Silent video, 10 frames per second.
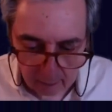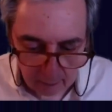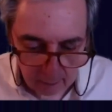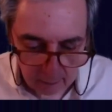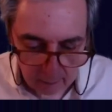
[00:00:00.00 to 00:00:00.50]

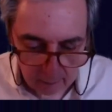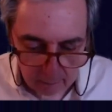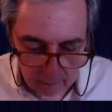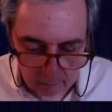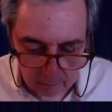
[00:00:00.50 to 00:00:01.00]

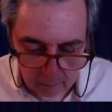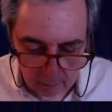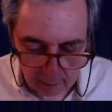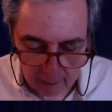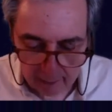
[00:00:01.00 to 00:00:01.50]
Eh,
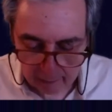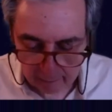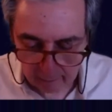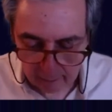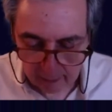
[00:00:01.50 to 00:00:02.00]
e, la,
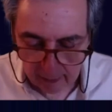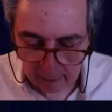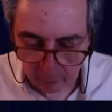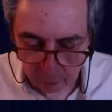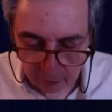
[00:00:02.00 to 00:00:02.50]
e
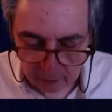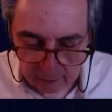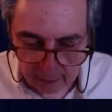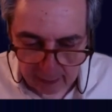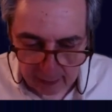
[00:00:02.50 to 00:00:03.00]
a
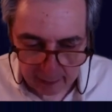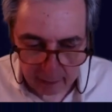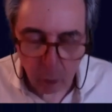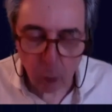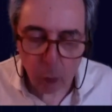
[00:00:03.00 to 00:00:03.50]
considerare
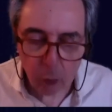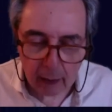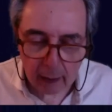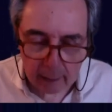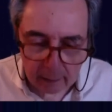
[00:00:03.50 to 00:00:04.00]

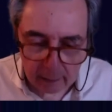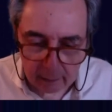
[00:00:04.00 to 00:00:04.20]
nulla